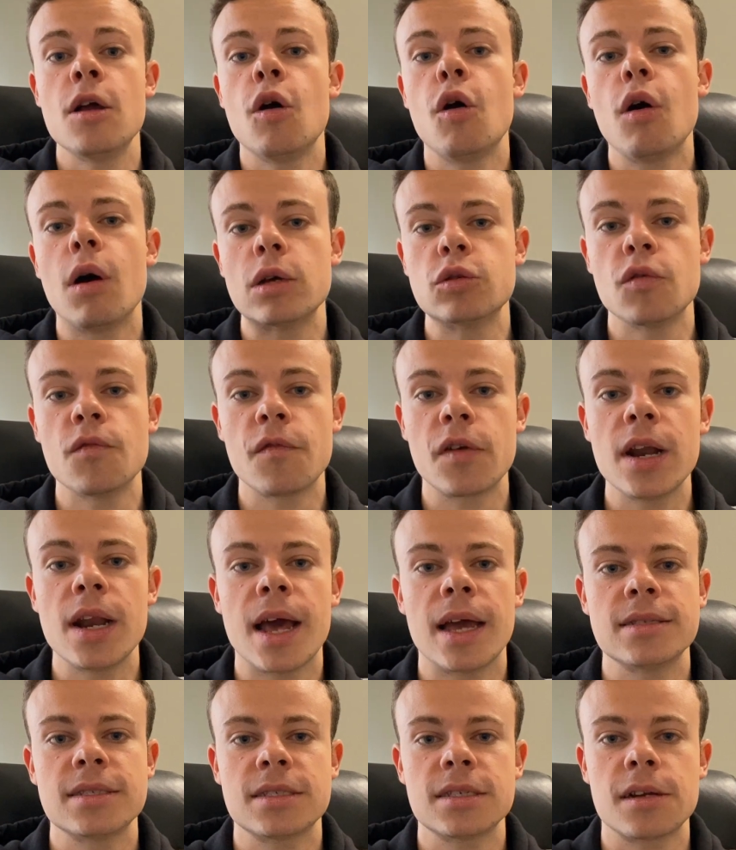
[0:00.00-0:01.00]
o ad un
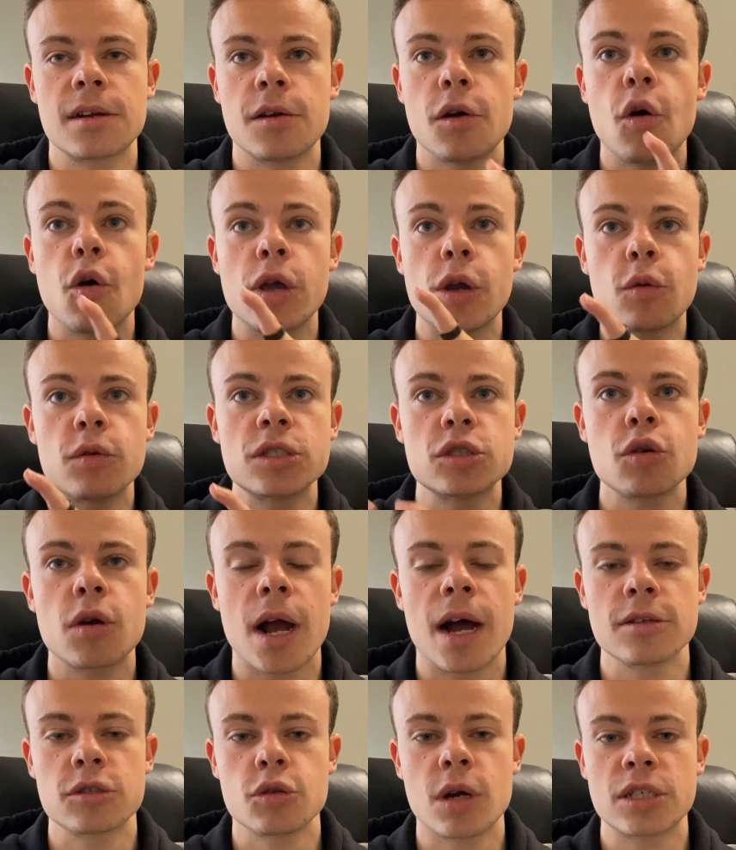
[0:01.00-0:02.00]
freelancer o in questo
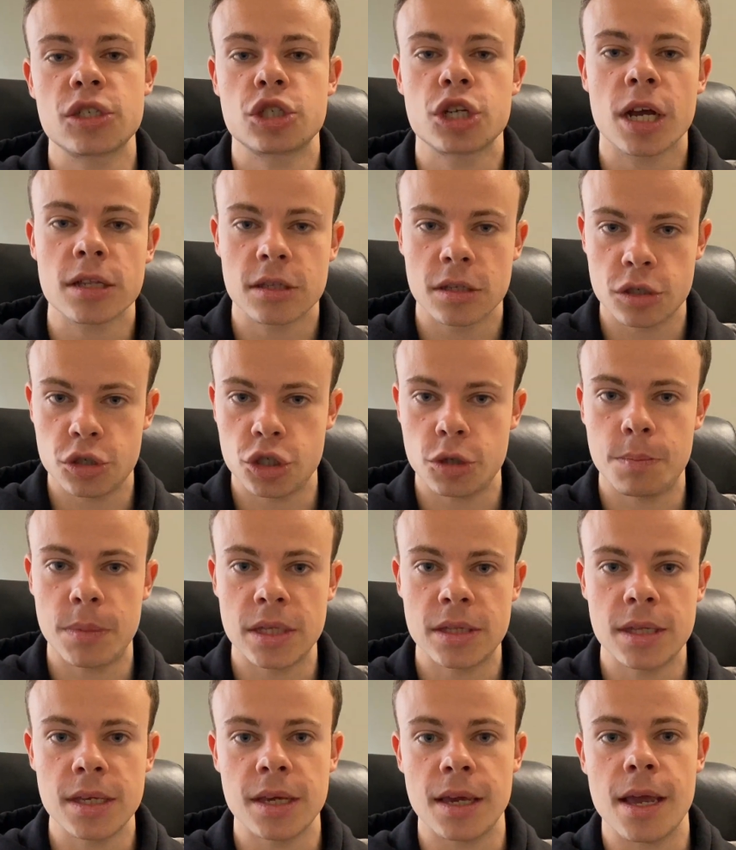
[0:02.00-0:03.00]
caso a chat
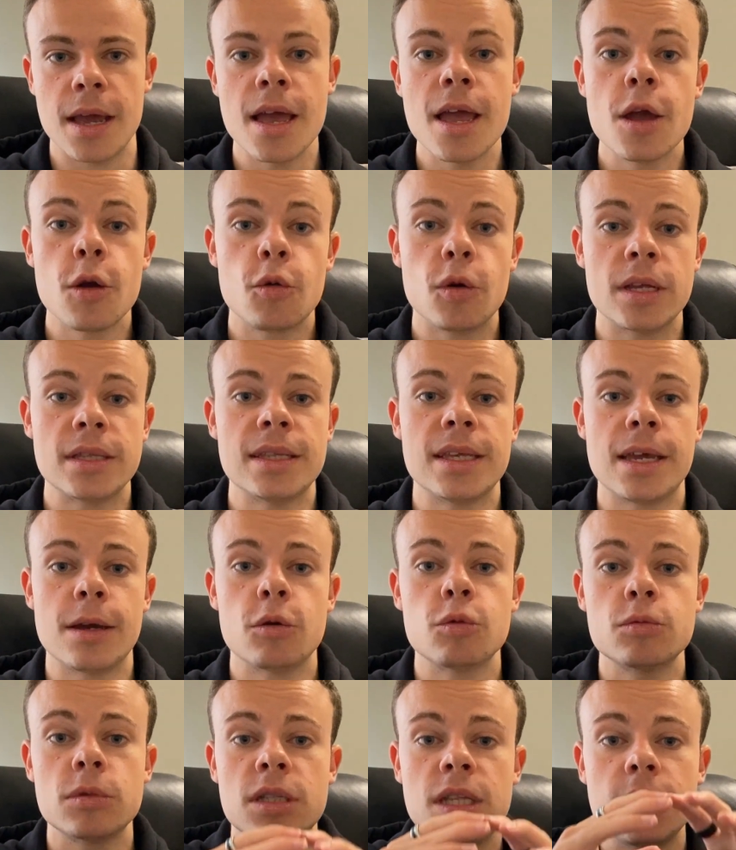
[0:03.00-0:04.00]
GPT, quindi
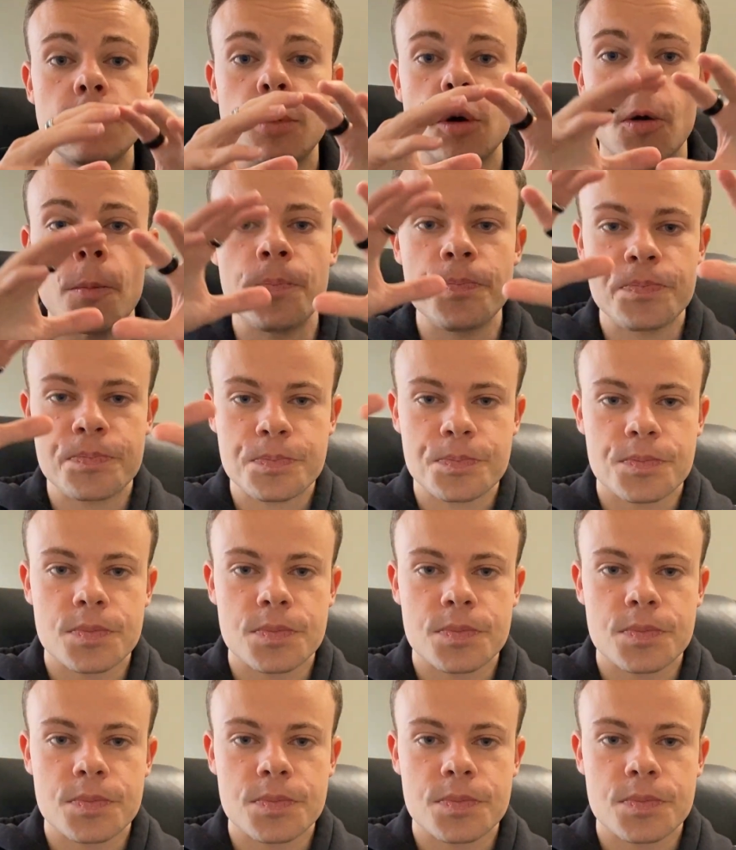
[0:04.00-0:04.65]
un tipo